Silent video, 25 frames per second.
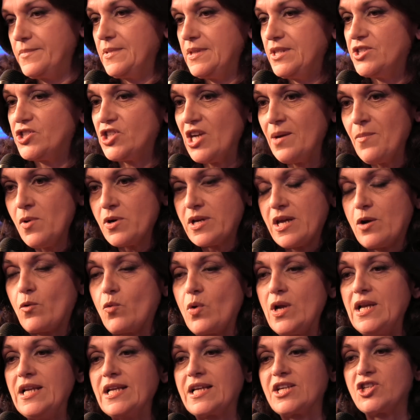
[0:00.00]
diciamo che
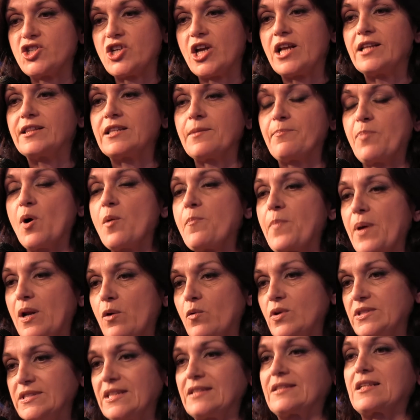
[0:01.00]
quelli scelti poi per
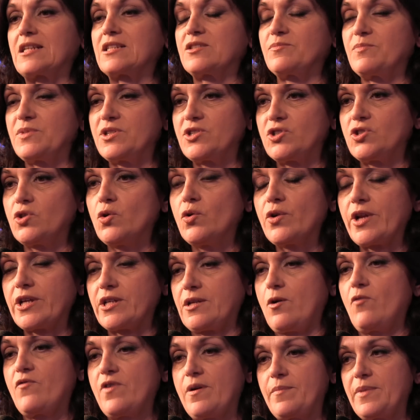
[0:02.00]
questa trasmissione
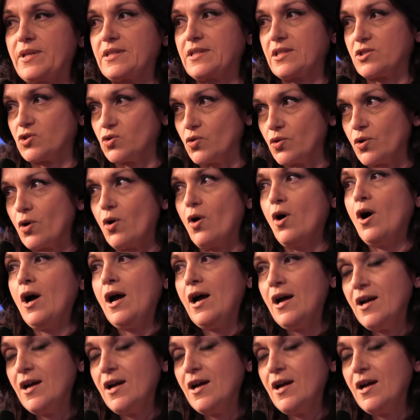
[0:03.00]
ovviamente sono,